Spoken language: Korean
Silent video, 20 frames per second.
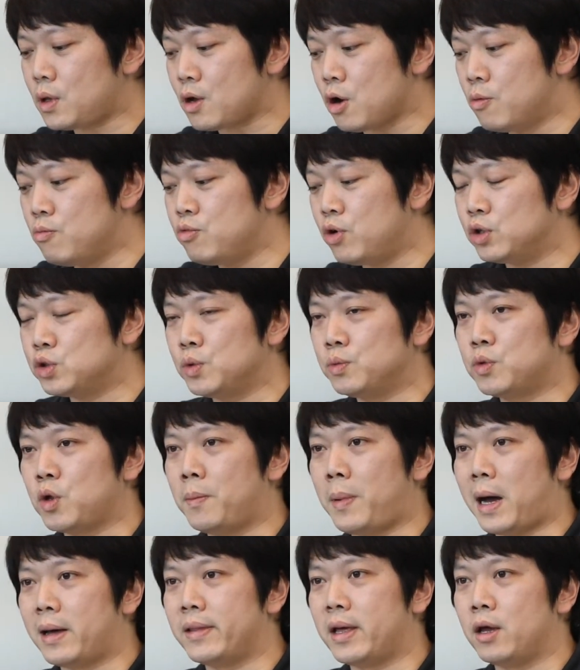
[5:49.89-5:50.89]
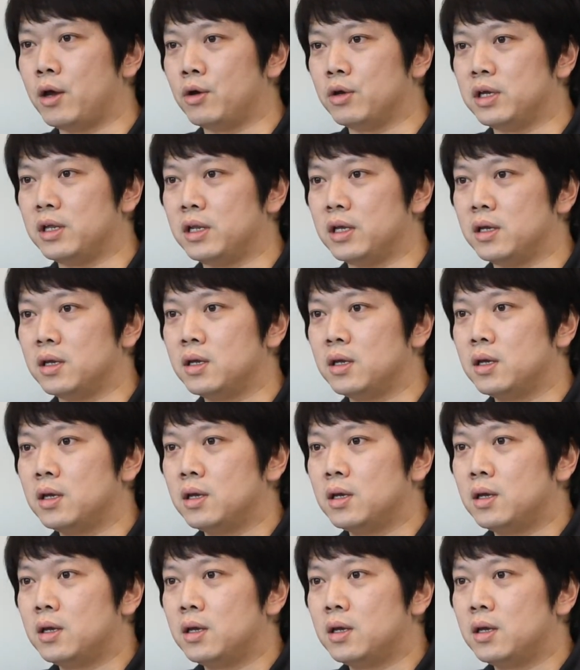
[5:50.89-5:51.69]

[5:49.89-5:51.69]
업무가 좀 더 많아요, 일이.